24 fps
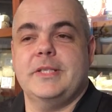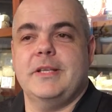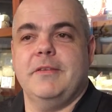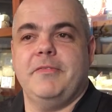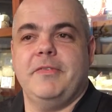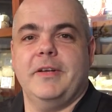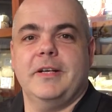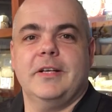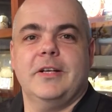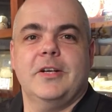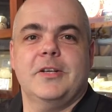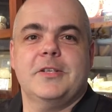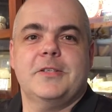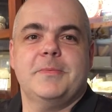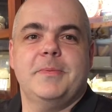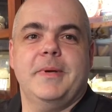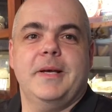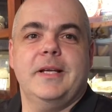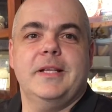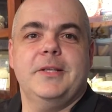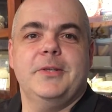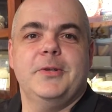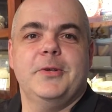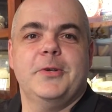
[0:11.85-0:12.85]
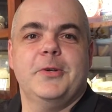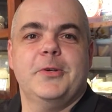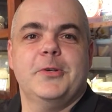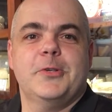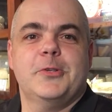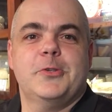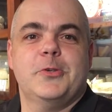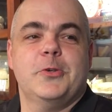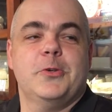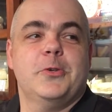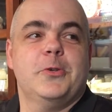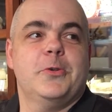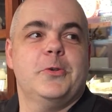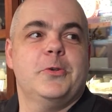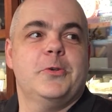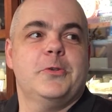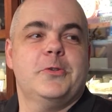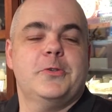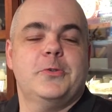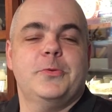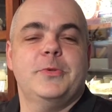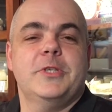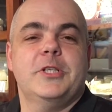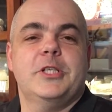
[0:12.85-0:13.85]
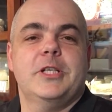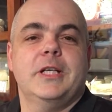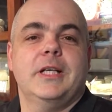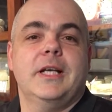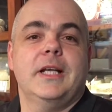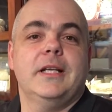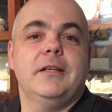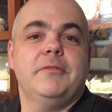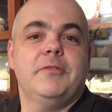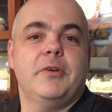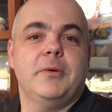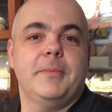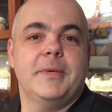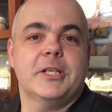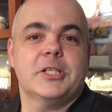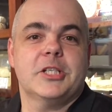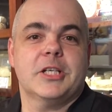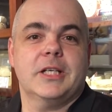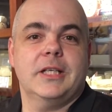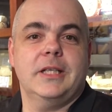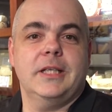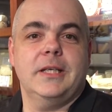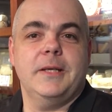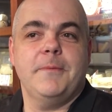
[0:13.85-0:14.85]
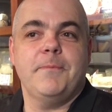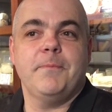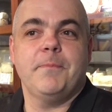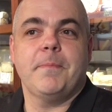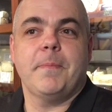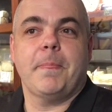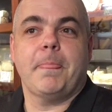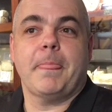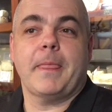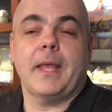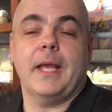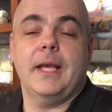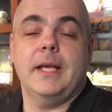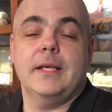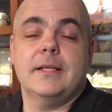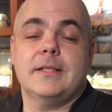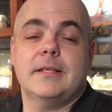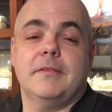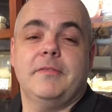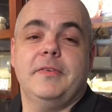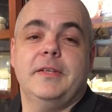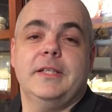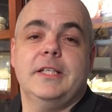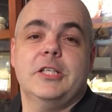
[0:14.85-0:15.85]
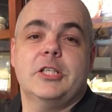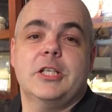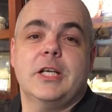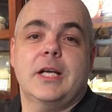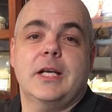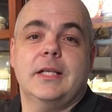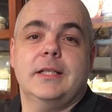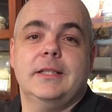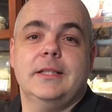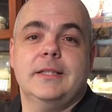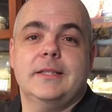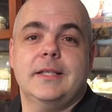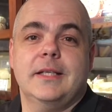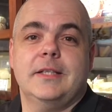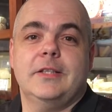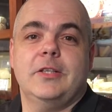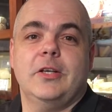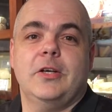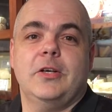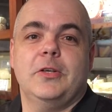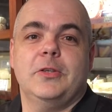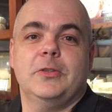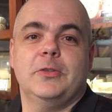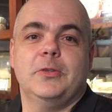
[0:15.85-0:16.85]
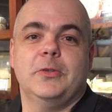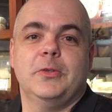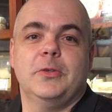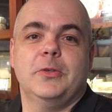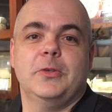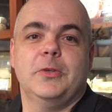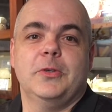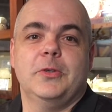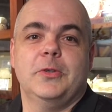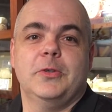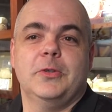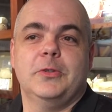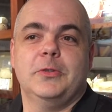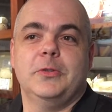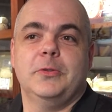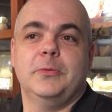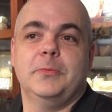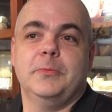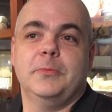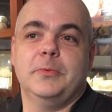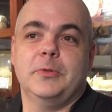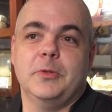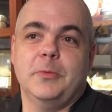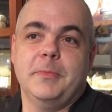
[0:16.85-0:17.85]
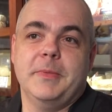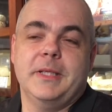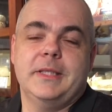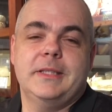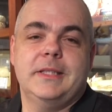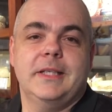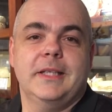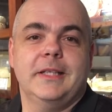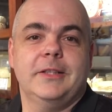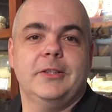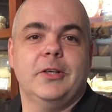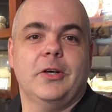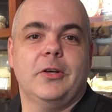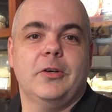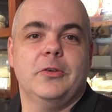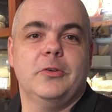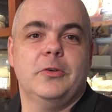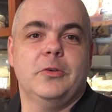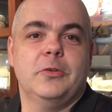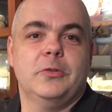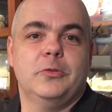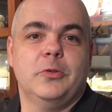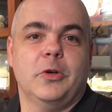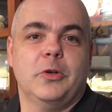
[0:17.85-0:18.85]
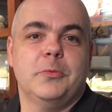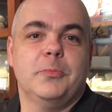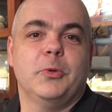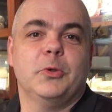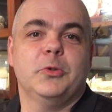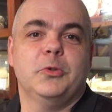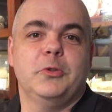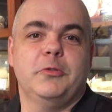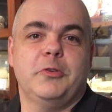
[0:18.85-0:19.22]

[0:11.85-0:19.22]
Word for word: suis Stéphane Glanzmann, euh, je suis chez Yannick Fromagerie et ça fait déjà 17 ans de, métier dans le, dans le, monde